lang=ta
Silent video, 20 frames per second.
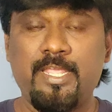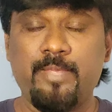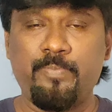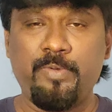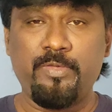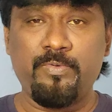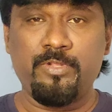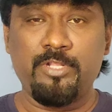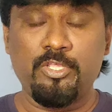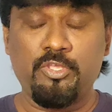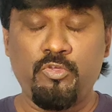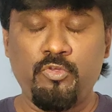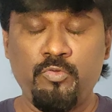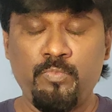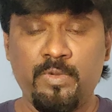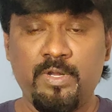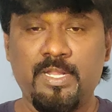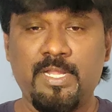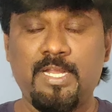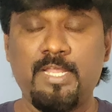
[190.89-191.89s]
எப்படி வந்து
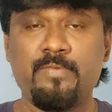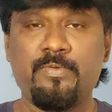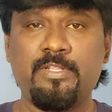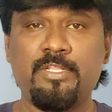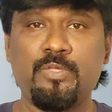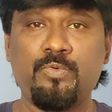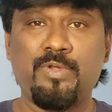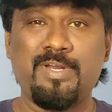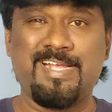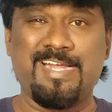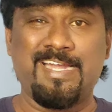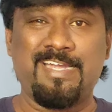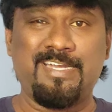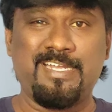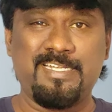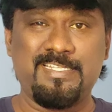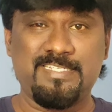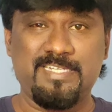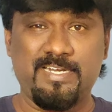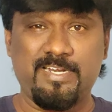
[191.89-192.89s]
ஹியூமனால வந்து ஒரு
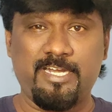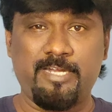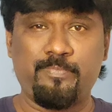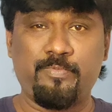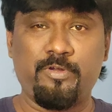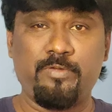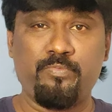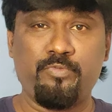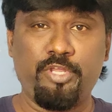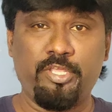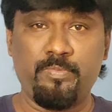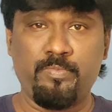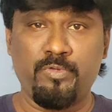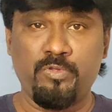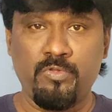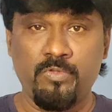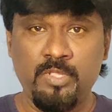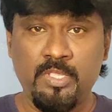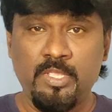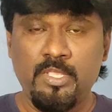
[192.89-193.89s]
கண்டென்ட் ஜென்ரேட் பண்ண முடியுமோ